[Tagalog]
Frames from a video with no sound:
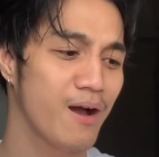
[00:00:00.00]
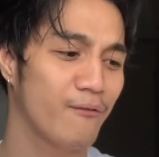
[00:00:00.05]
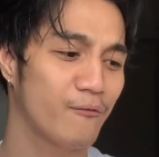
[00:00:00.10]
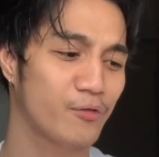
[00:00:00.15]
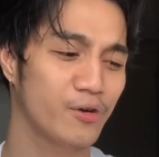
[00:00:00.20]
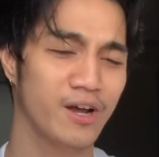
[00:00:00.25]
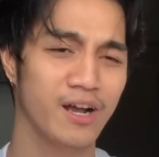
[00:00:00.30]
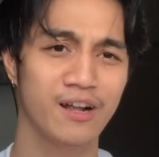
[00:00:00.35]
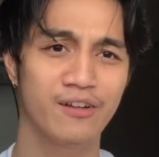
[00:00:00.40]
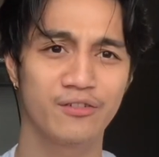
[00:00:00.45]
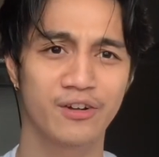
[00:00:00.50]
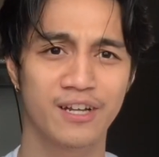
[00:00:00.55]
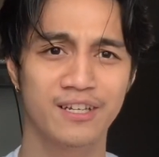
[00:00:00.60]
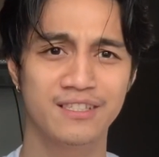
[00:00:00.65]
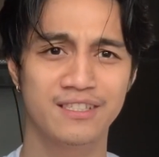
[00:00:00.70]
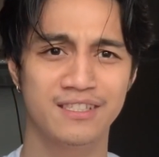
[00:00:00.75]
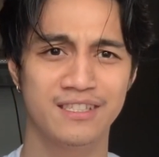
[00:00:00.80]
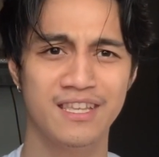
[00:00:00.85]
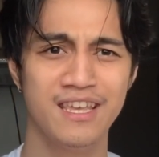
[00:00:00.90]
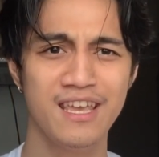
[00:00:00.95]

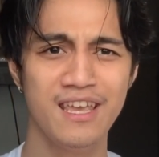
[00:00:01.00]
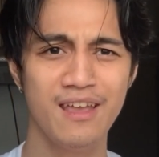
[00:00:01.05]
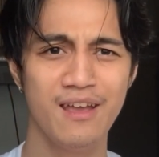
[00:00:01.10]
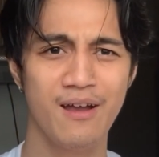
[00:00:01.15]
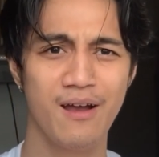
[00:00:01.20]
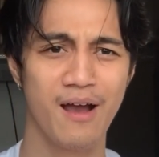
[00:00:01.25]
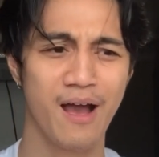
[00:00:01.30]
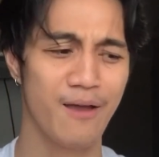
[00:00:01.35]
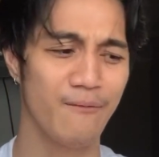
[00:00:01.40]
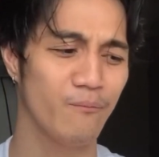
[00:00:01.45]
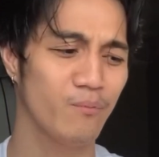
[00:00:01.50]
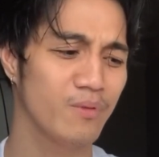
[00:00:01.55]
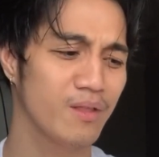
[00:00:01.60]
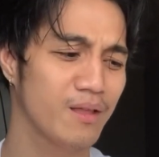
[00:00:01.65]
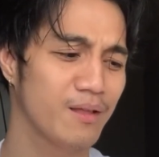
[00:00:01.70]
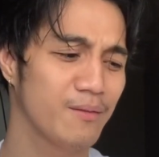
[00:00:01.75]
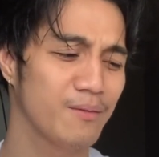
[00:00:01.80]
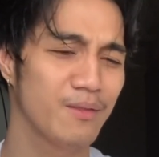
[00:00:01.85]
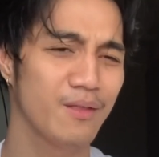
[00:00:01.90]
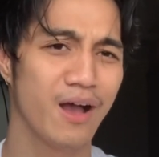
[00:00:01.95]
Fragrance-free?
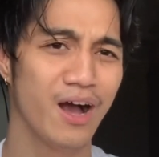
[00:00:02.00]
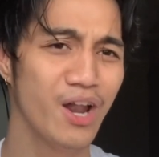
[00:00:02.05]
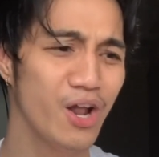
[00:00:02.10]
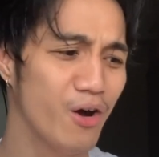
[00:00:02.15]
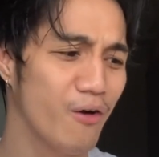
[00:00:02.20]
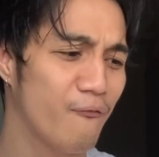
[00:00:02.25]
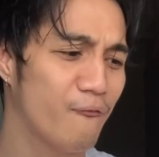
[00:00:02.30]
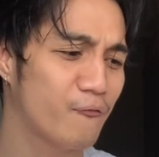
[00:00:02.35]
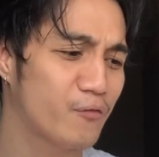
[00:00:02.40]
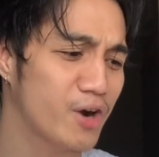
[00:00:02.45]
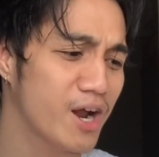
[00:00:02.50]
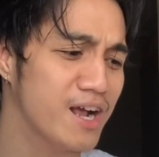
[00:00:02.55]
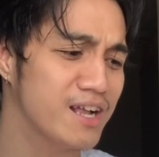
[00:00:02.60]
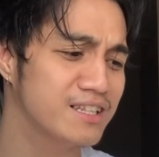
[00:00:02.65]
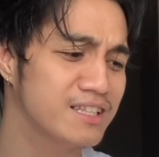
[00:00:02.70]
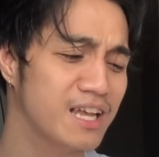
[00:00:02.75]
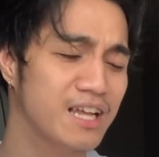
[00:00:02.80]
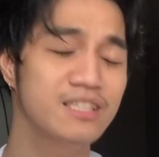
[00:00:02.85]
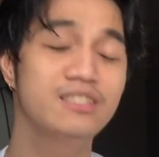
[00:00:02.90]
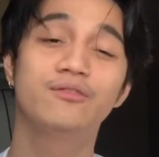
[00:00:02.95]
Ano?
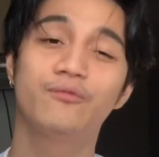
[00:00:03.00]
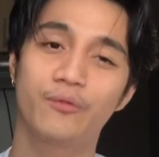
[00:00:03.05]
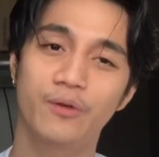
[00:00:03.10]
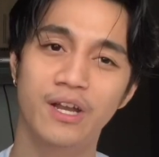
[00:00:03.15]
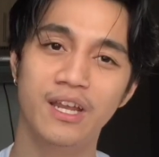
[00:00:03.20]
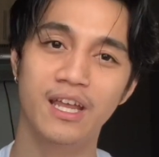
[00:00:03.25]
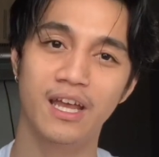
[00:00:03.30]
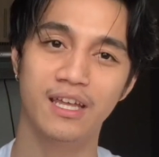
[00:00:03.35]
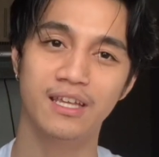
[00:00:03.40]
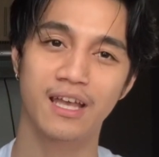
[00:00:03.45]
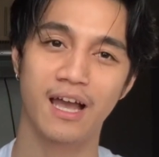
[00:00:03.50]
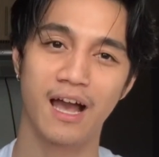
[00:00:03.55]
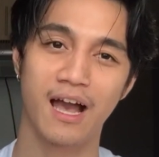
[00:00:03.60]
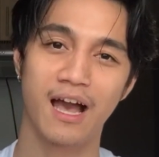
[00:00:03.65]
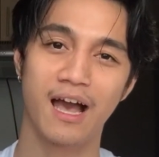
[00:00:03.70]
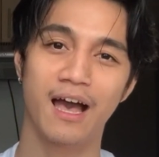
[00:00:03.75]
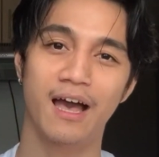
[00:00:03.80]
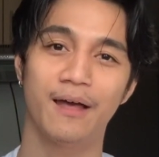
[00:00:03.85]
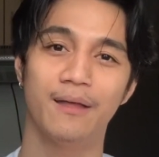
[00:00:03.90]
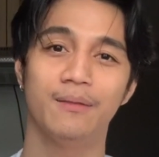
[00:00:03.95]
Fragrance-free,
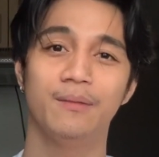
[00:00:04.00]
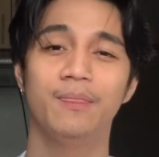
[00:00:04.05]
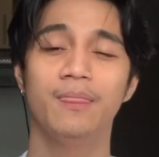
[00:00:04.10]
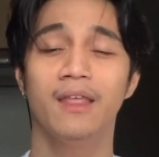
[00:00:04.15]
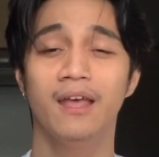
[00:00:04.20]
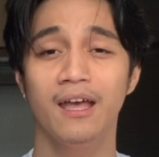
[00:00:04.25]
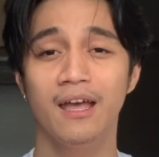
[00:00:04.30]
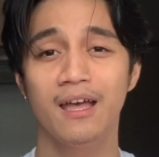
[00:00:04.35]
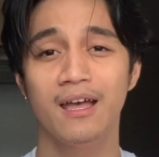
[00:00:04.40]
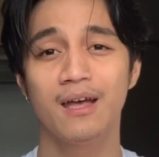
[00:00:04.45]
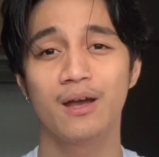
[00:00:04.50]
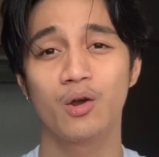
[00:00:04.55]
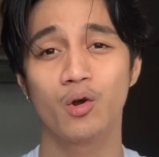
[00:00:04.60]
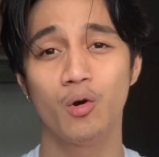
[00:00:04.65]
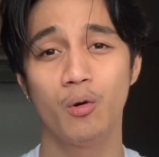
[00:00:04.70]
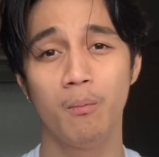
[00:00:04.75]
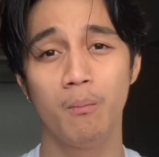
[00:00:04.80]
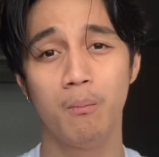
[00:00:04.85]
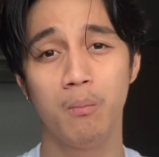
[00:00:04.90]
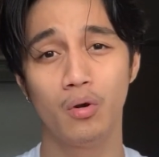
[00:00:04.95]
ayan.
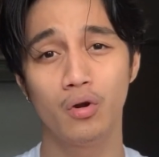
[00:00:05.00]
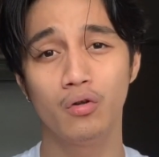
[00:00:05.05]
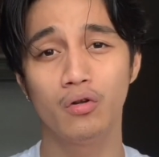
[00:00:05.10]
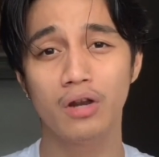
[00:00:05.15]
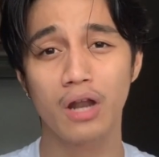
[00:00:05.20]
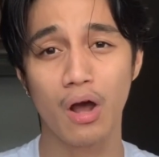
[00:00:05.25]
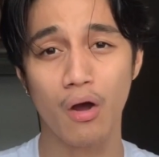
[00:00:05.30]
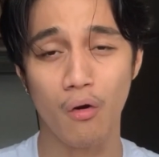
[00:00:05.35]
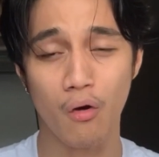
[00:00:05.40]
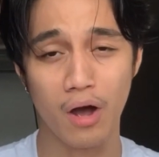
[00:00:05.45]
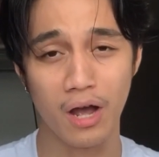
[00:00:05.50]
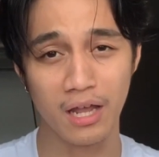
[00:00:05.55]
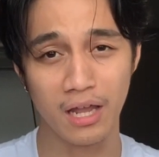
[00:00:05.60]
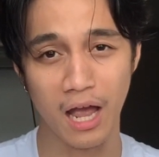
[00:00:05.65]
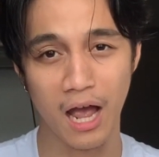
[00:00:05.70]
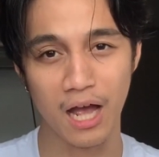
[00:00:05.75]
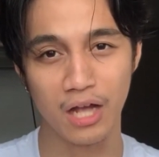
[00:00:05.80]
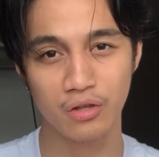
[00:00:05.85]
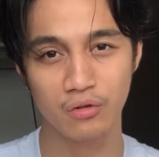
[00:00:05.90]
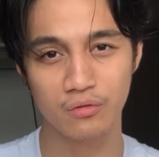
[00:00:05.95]
Kung bulol ako,
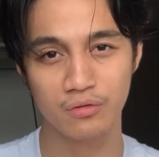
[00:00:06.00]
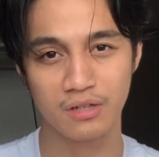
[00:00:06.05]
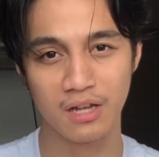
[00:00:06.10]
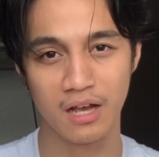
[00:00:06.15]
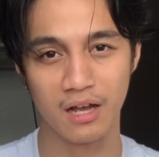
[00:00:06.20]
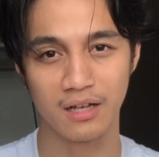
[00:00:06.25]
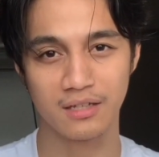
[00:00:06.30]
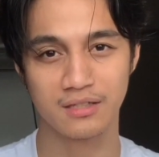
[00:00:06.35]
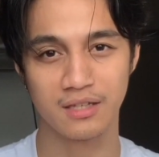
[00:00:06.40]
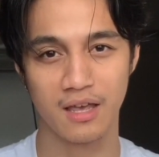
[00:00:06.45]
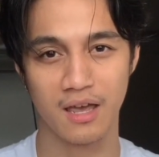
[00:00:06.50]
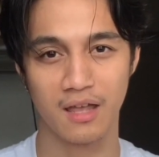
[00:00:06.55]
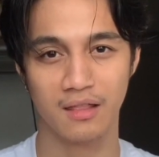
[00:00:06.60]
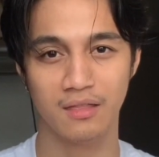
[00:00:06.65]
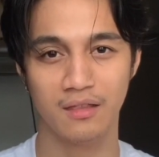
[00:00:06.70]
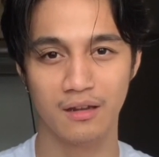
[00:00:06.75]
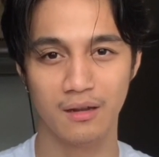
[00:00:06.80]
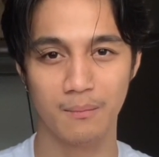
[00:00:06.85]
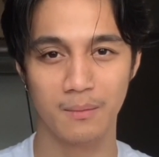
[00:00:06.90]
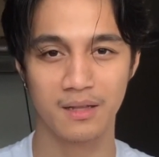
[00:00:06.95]
hayaan nyo na kasi
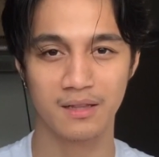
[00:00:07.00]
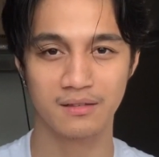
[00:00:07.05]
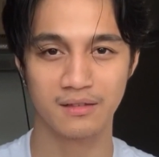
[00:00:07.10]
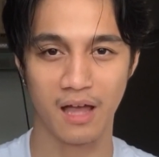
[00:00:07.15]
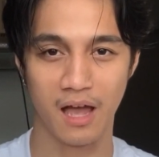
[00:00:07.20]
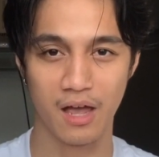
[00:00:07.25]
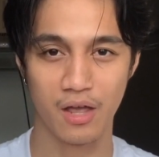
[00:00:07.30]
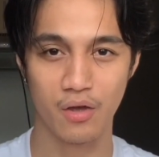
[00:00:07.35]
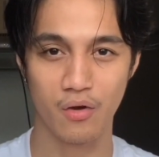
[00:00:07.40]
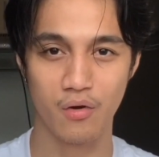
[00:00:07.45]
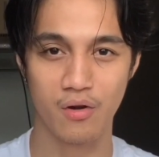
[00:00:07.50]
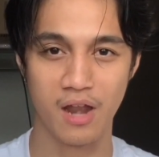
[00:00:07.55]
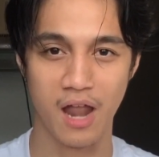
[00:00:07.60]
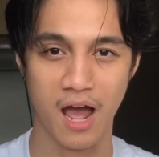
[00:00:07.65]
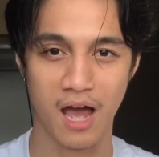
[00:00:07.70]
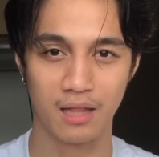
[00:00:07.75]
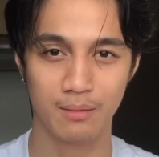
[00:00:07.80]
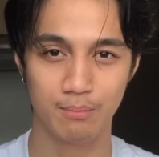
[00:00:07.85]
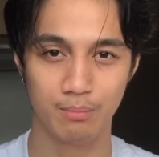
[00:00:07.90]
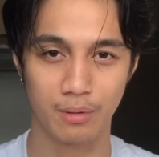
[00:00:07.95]
di naman tayo
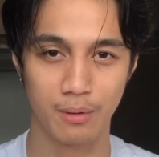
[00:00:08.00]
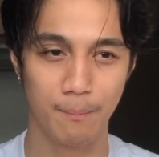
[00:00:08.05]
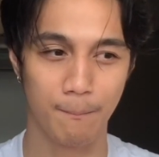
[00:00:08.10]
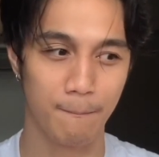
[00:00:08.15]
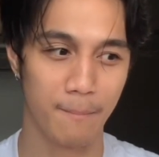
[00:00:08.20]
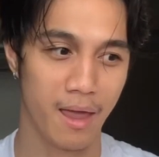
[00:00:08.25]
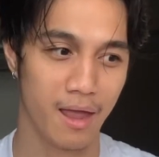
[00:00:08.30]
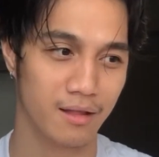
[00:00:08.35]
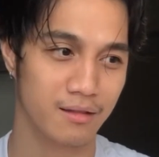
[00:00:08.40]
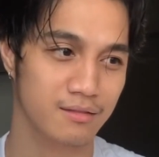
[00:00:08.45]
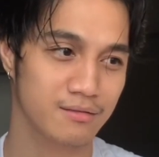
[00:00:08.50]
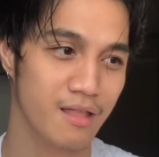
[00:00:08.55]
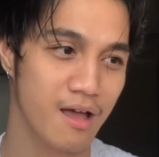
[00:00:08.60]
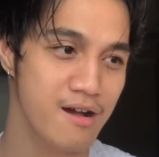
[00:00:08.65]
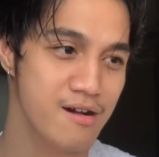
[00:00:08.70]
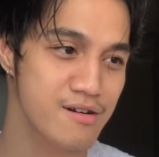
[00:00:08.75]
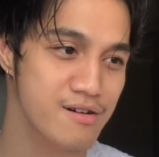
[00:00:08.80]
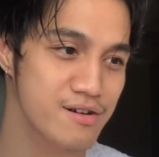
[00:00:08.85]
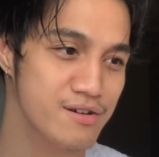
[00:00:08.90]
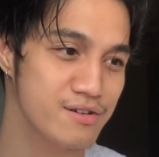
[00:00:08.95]
lahat
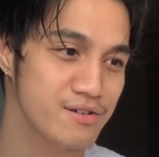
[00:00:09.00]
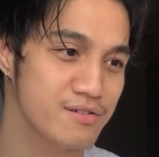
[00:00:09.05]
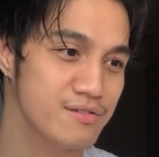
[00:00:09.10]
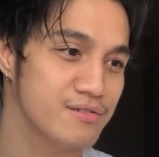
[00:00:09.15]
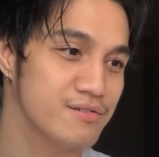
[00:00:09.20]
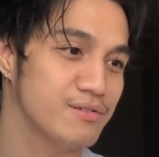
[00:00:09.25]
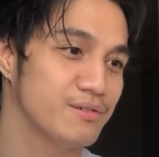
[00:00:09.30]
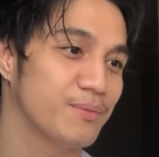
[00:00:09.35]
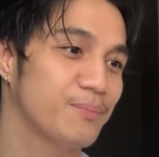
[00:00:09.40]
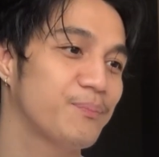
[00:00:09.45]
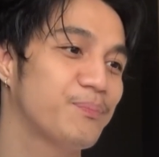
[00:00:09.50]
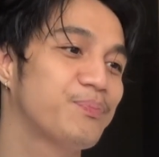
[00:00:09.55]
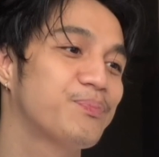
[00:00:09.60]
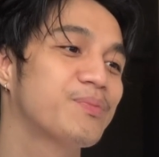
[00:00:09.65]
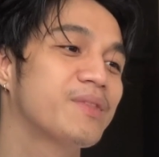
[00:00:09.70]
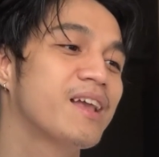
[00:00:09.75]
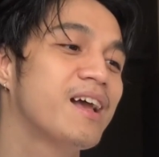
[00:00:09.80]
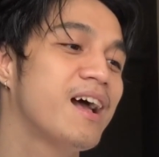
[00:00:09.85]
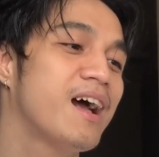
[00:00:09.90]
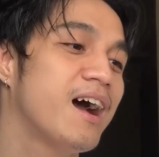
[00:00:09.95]
perfecto.
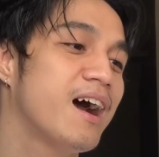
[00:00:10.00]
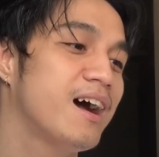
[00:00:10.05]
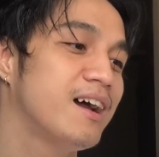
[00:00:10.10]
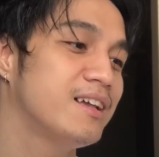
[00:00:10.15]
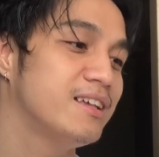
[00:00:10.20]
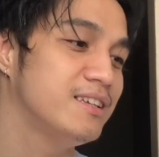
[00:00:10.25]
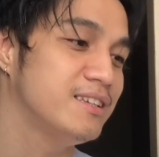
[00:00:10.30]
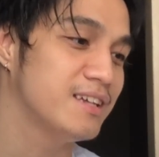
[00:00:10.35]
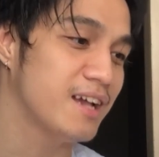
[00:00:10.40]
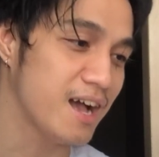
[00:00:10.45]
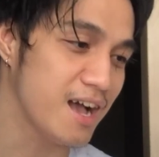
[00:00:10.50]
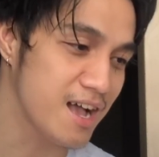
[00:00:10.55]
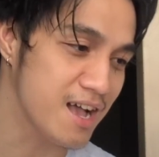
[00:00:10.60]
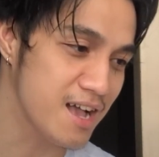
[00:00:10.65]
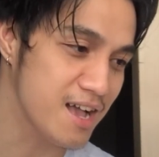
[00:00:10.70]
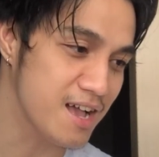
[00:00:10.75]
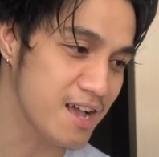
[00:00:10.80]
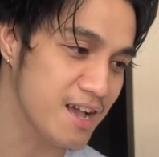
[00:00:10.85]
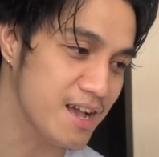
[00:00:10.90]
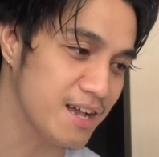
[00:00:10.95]

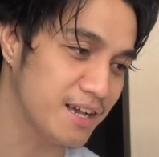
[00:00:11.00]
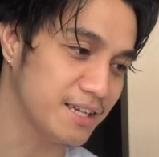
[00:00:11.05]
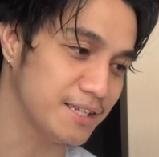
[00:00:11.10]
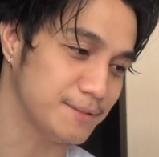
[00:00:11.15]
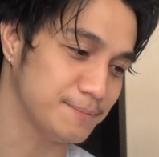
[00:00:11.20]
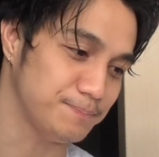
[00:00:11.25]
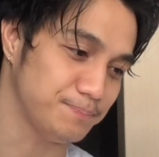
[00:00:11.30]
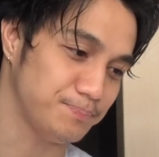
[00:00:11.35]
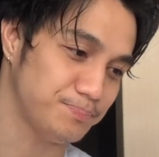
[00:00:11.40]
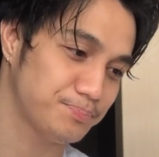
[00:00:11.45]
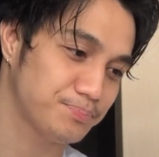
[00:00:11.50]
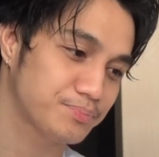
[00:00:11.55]
Ayan.